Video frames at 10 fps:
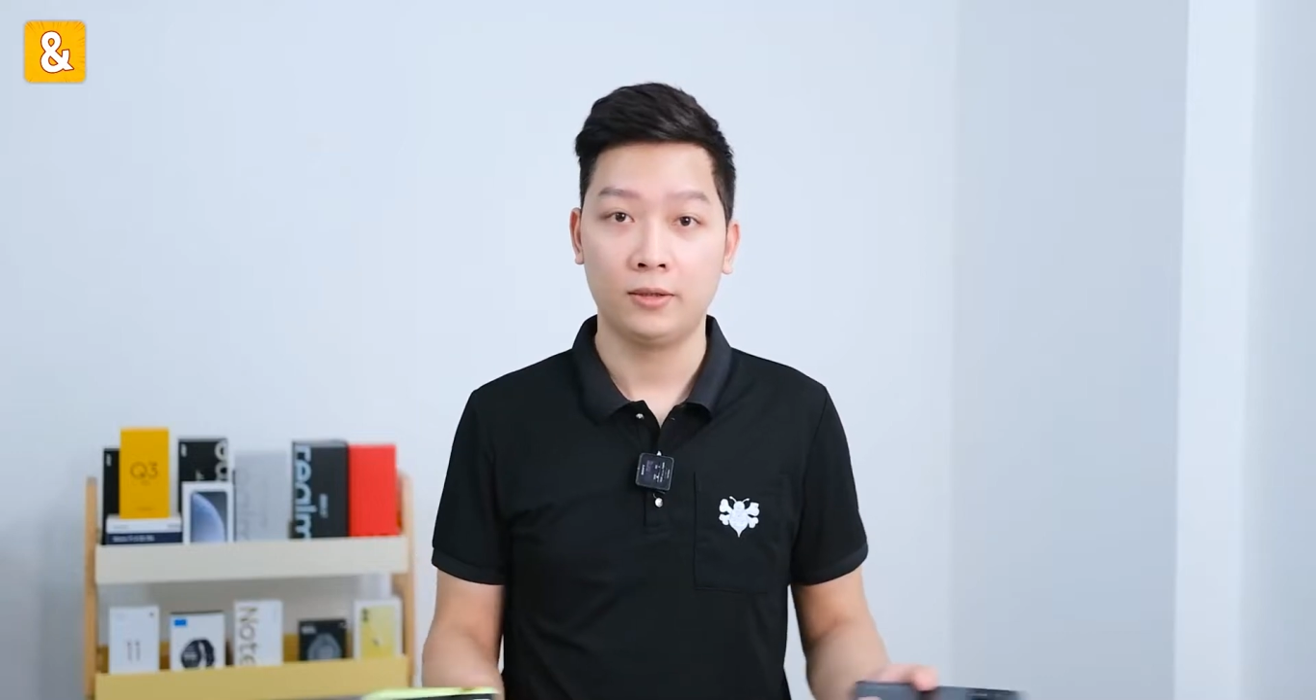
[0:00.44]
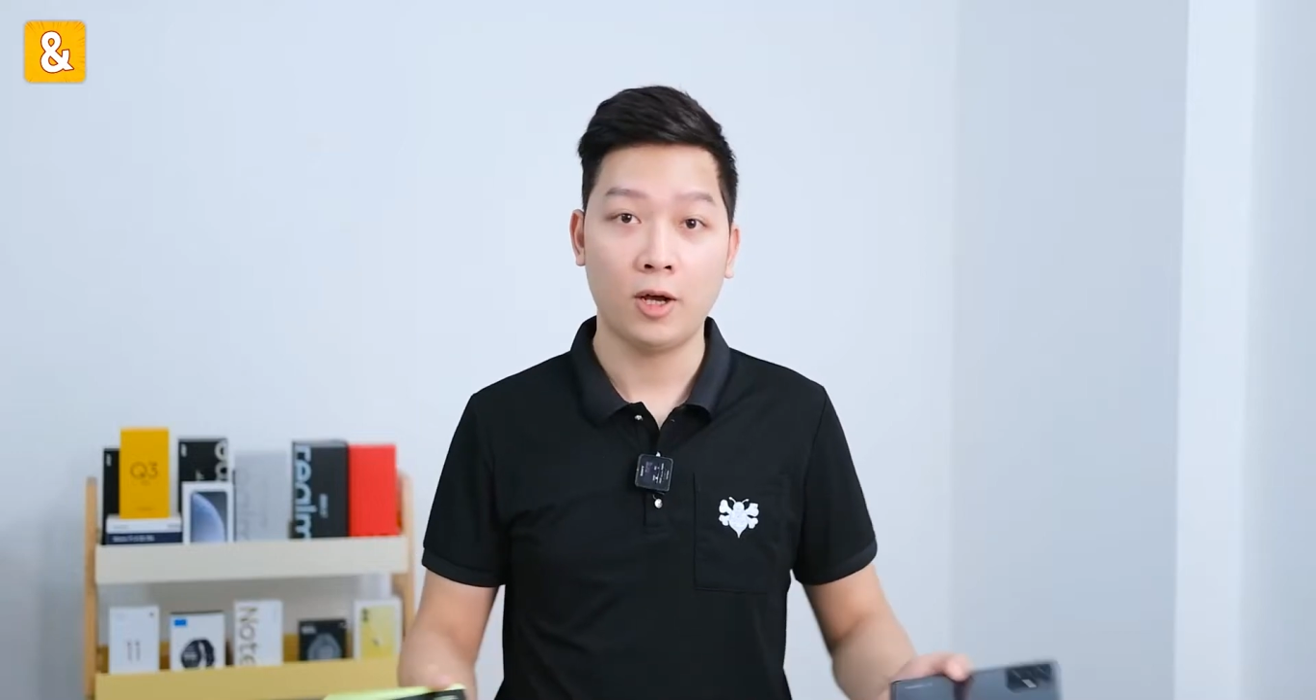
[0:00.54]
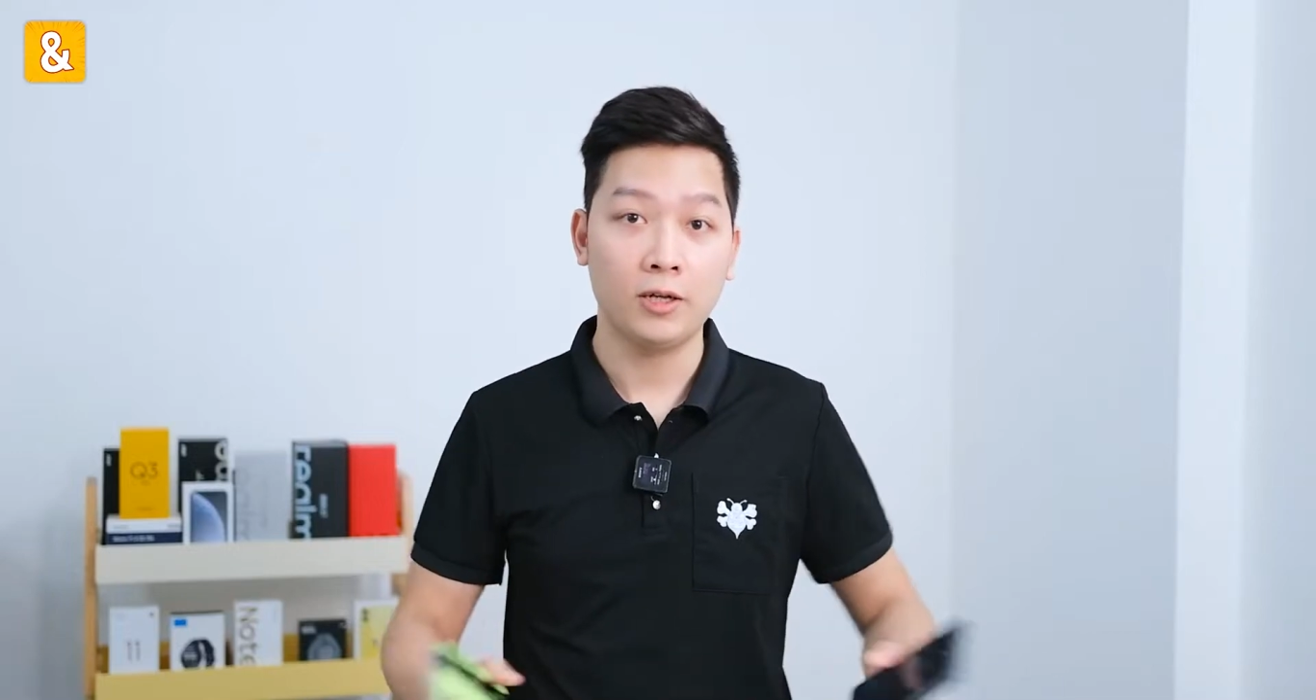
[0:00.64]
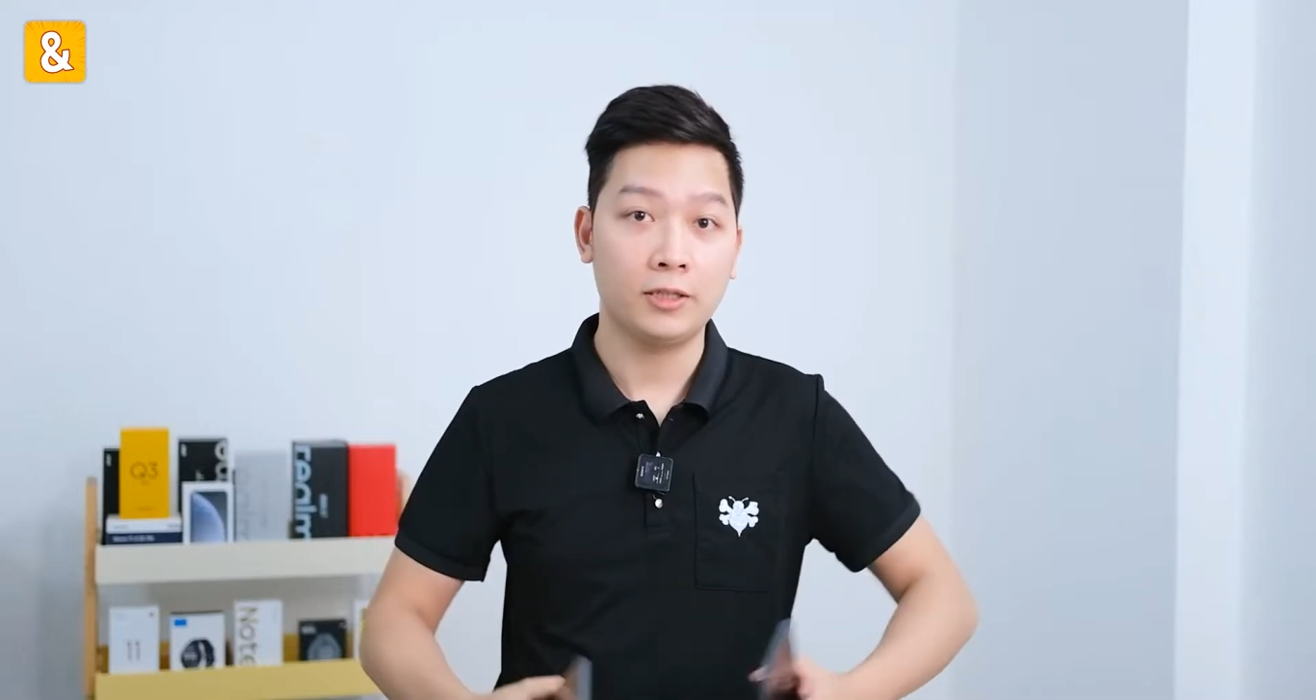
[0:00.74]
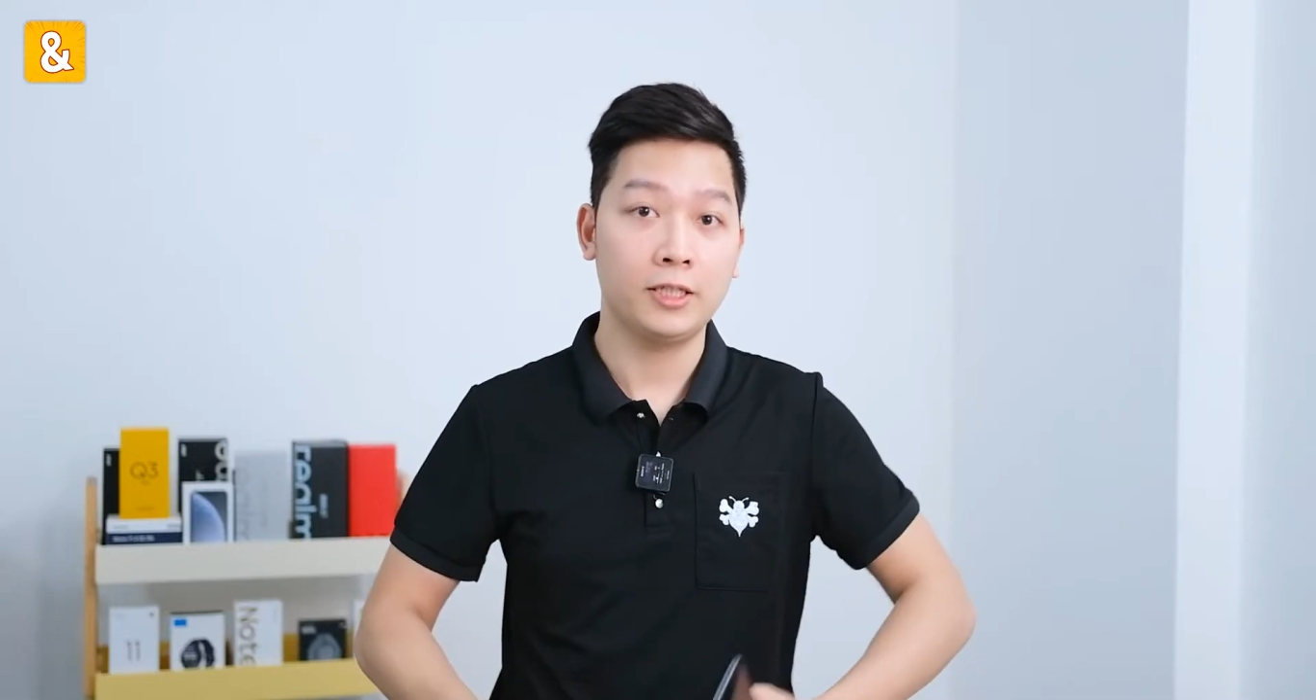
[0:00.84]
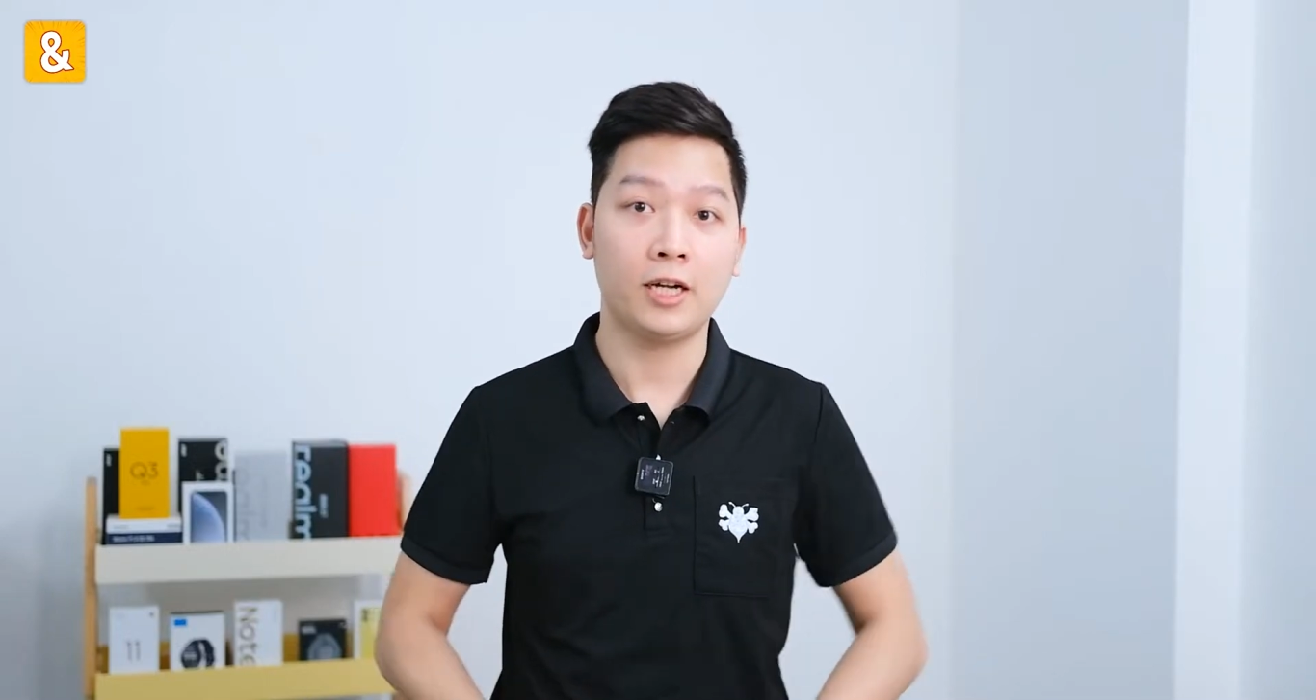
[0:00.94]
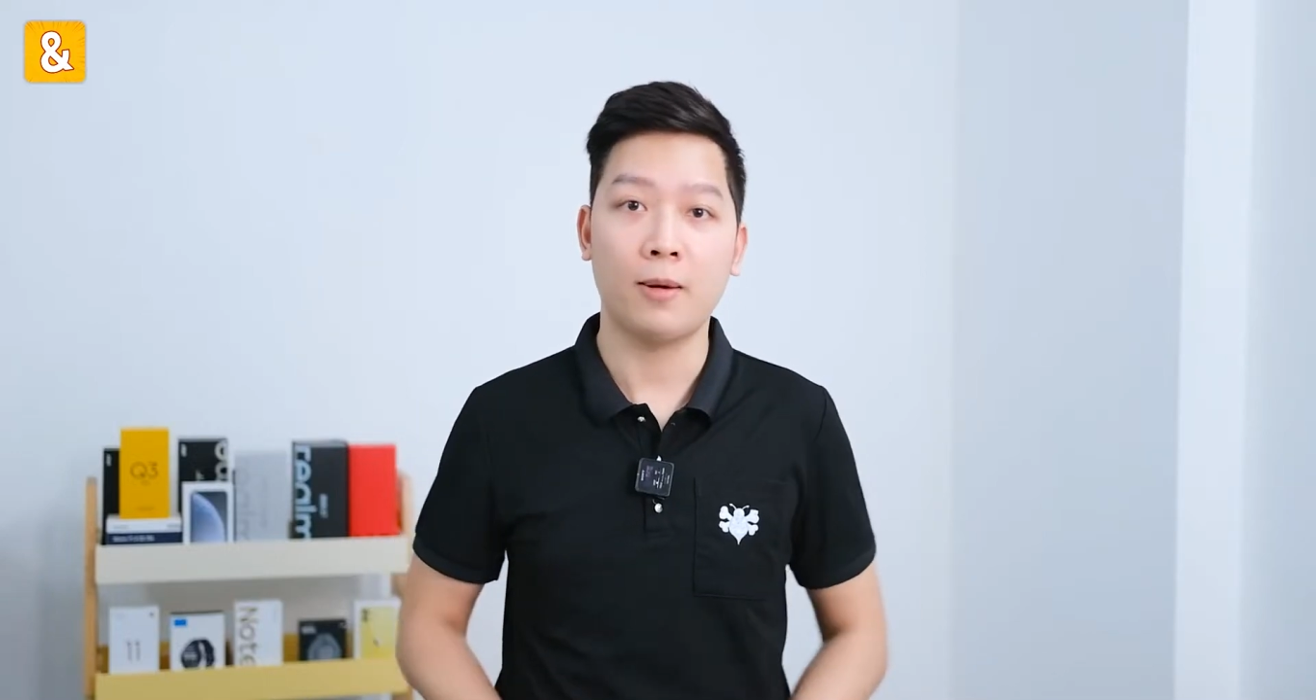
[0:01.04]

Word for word: Rồi, xin